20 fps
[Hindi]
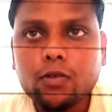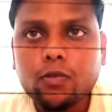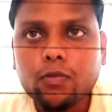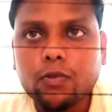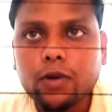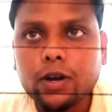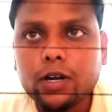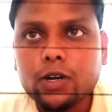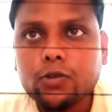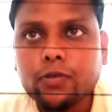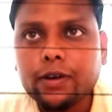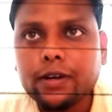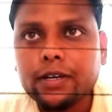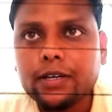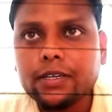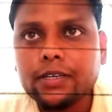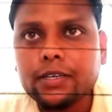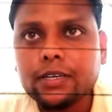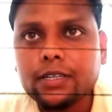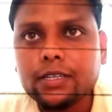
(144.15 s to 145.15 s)
वन
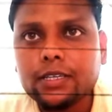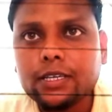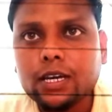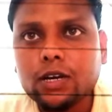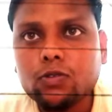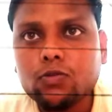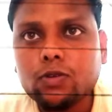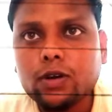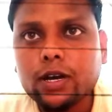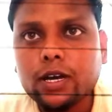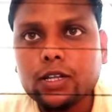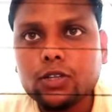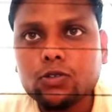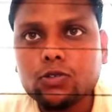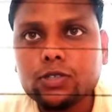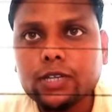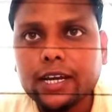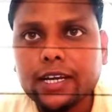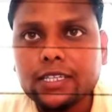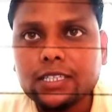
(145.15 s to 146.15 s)
ट्वेंटी ये दिया हुआ है
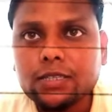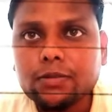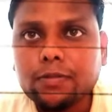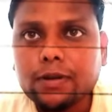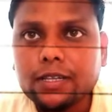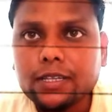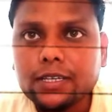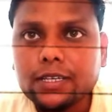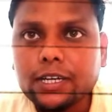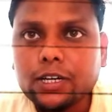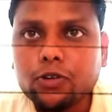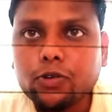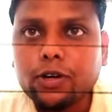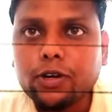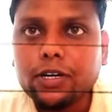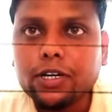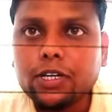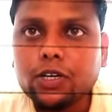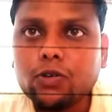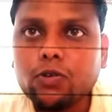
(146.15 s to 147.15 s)
तो जाहिर सी बात है ये
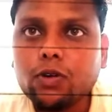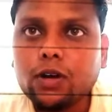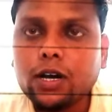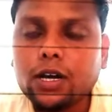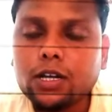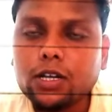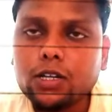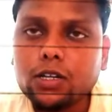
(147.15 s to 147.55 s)
ट्वेंटी होगा